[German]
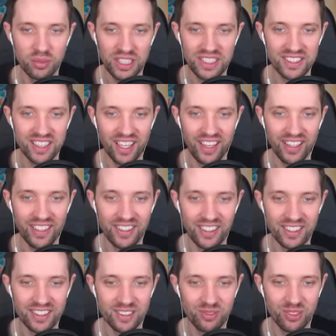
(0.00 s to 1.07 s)
Design
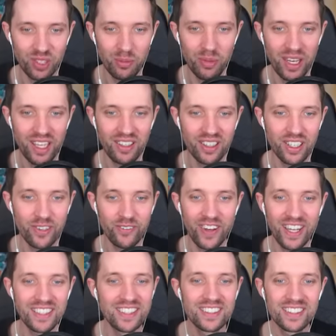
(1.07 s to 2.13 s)
jetzt, in normaler
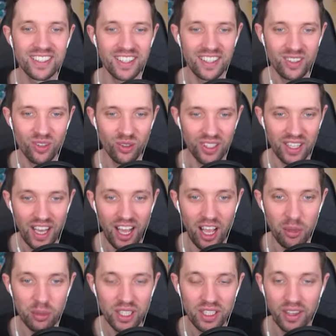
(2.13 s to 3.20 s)
Qualität, Leute.
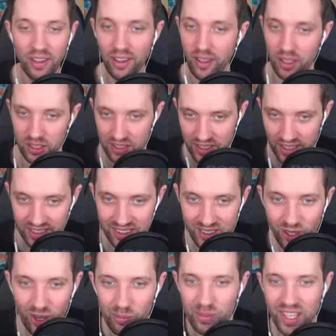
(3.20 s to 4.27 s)
Aber na, es
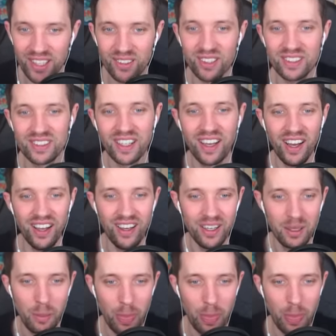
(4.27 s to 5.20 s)
kommen ja noch drei.